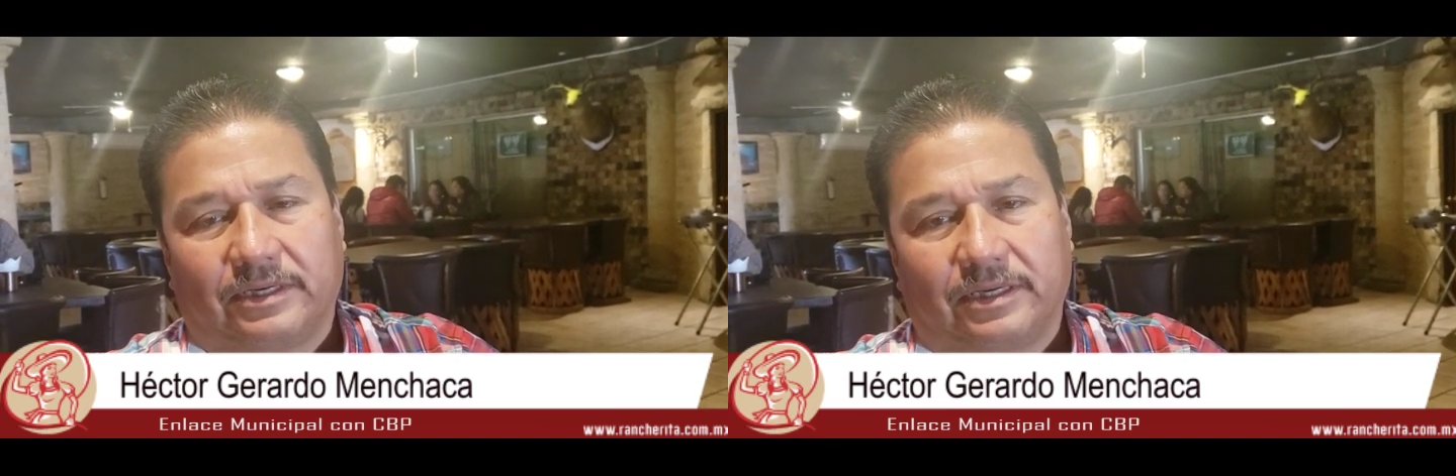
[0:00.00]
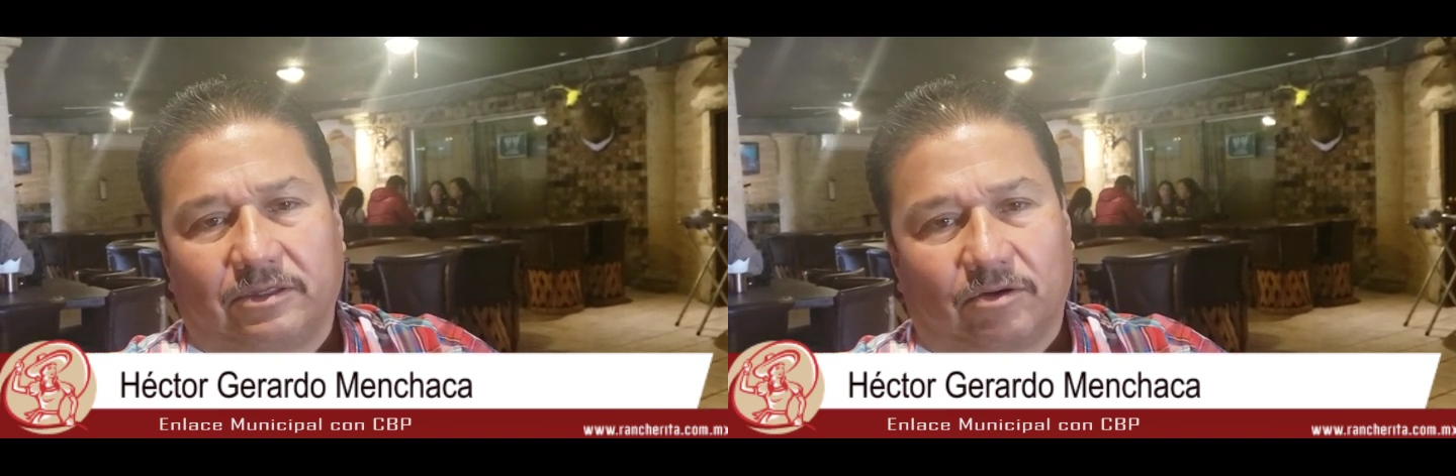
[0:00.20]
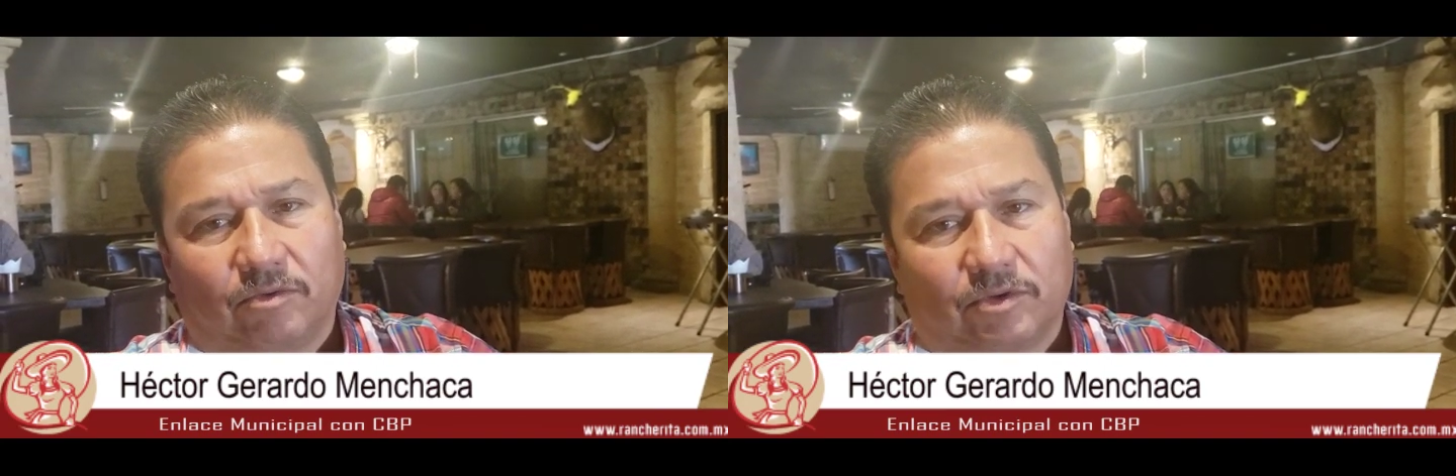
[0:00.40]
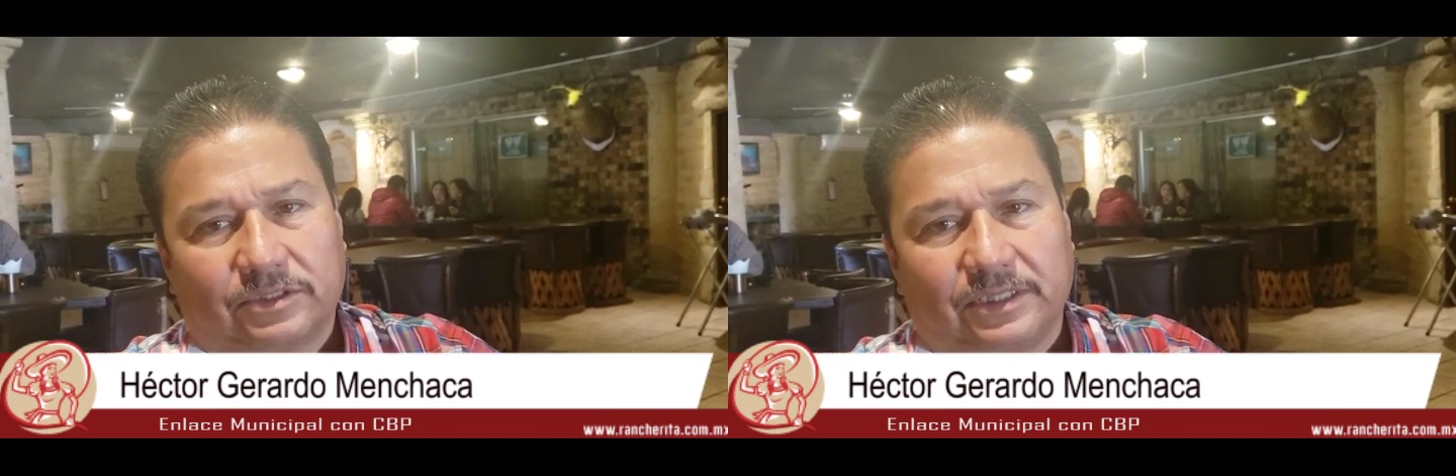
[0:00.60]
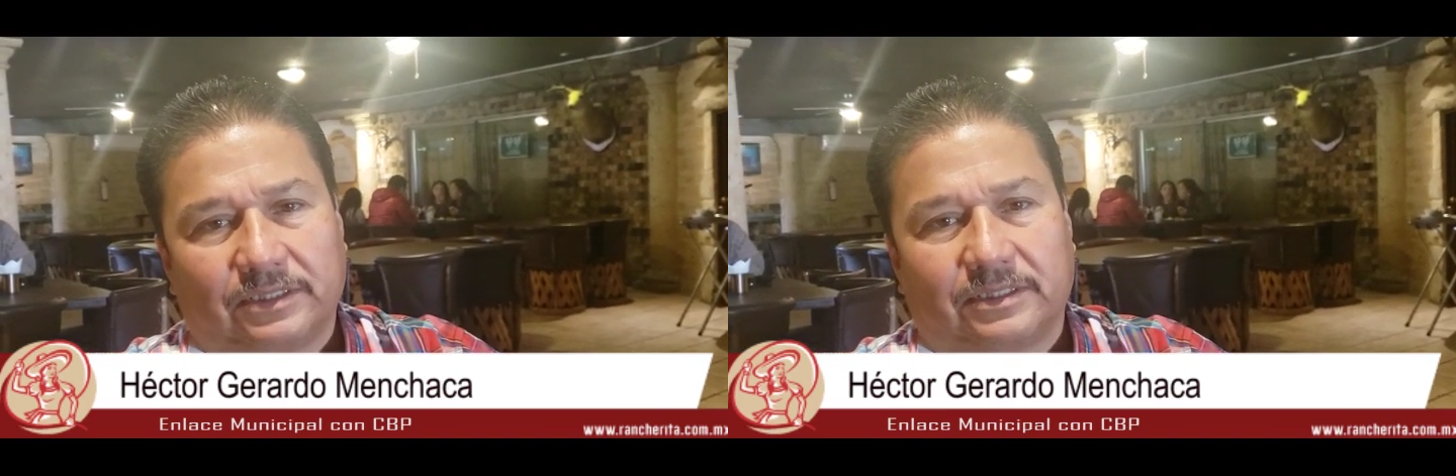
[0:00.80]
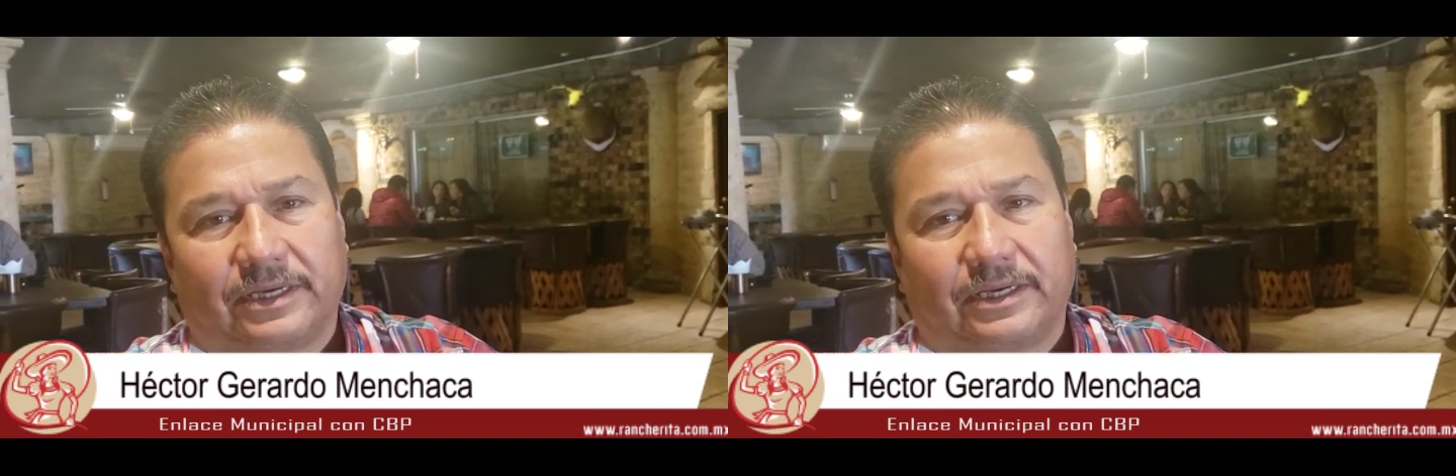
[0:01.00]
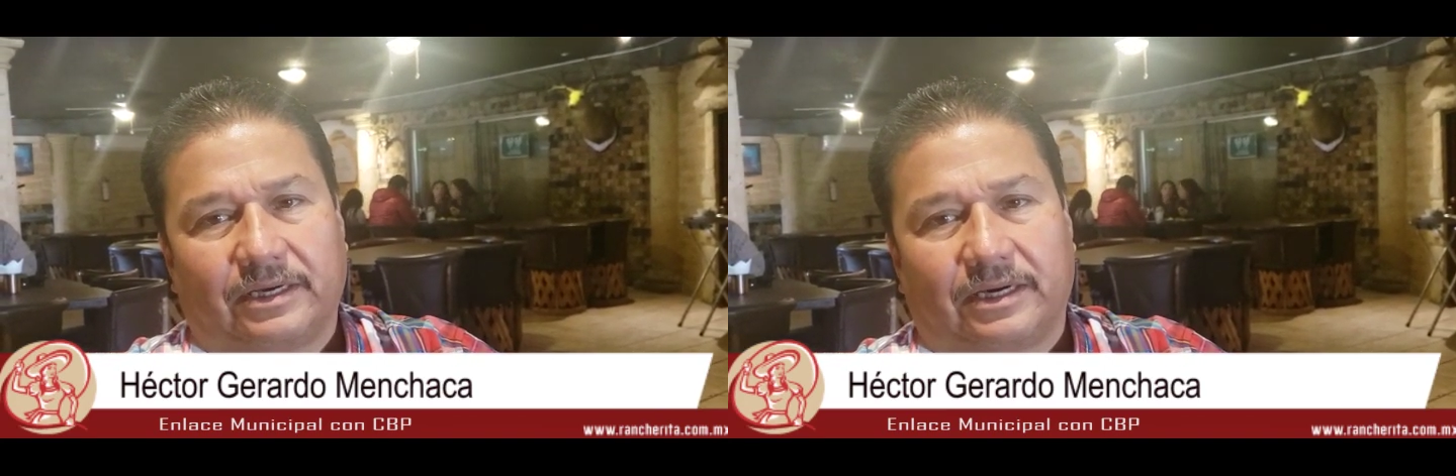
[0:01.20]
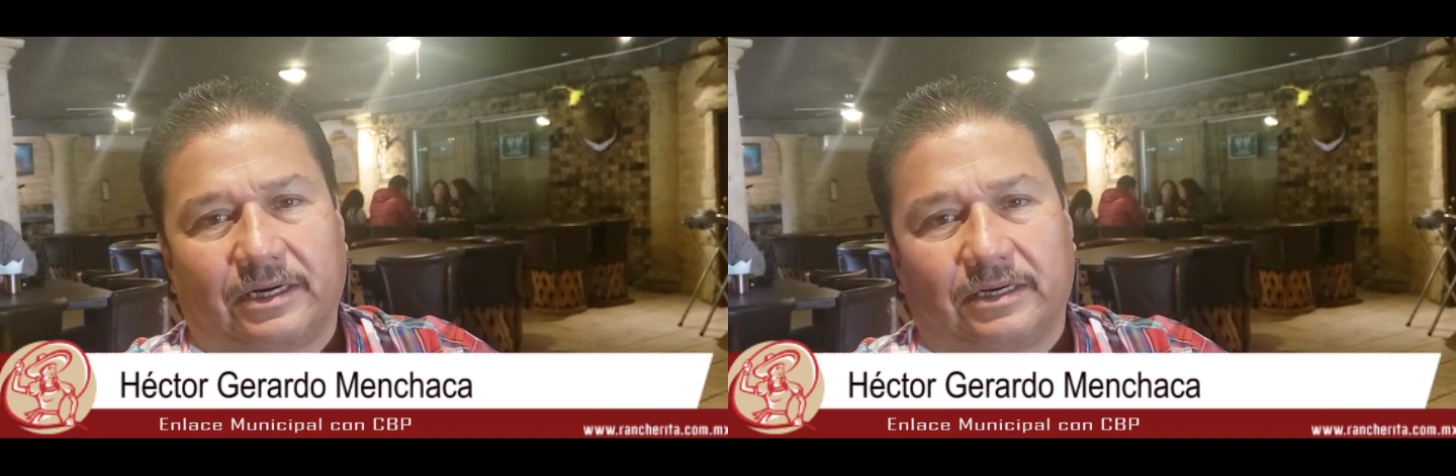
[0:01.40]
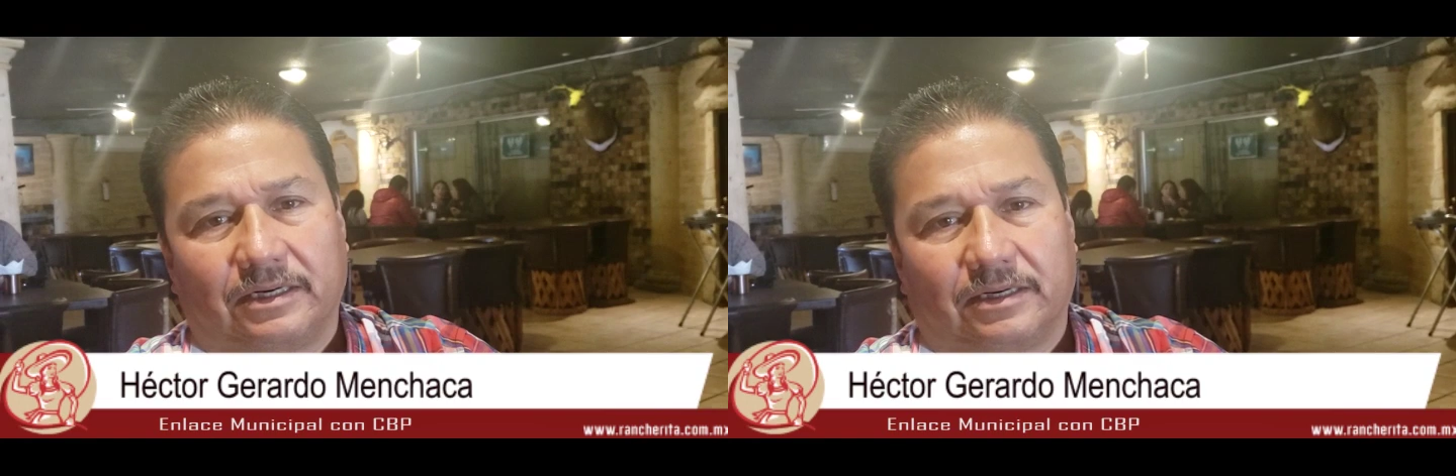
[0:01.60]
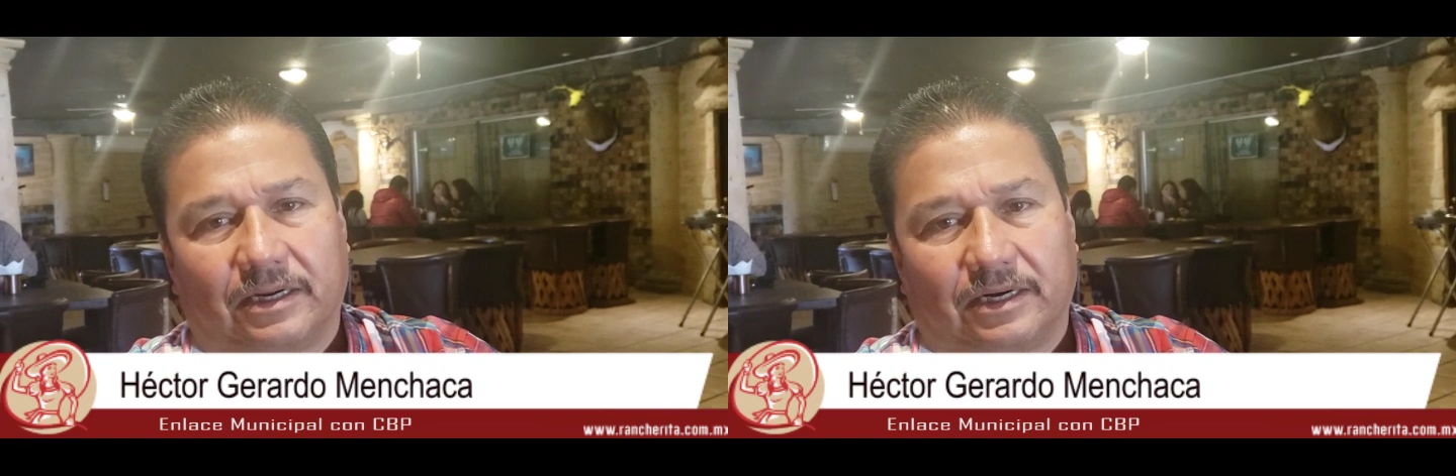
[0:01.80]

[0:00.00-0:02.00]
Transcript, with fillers: introducirse al,